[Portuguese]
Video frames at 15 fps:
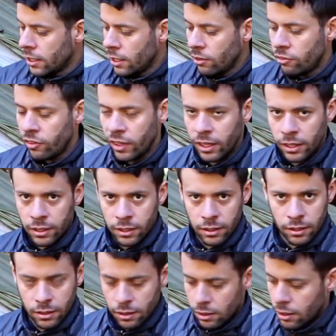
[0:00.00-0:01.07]
enfim,
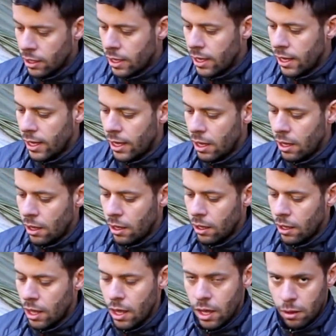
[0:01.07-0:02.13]
é
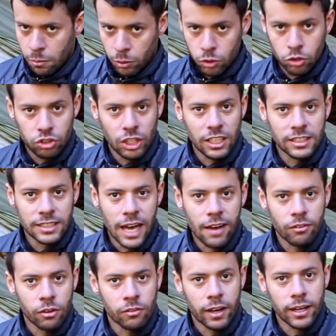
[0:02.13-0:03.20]
muito
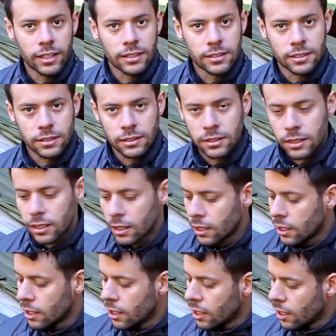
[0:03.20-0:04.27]
utilizável em várias,
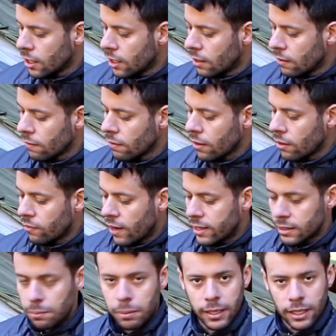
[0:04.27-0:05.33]
em
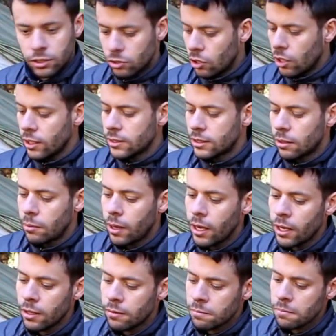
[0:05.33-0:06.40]
várias aplicações
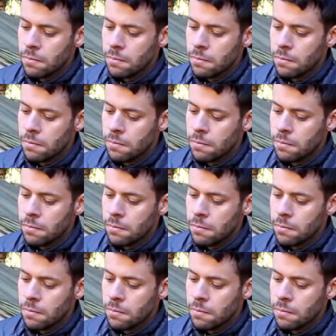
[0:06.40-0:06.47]
também.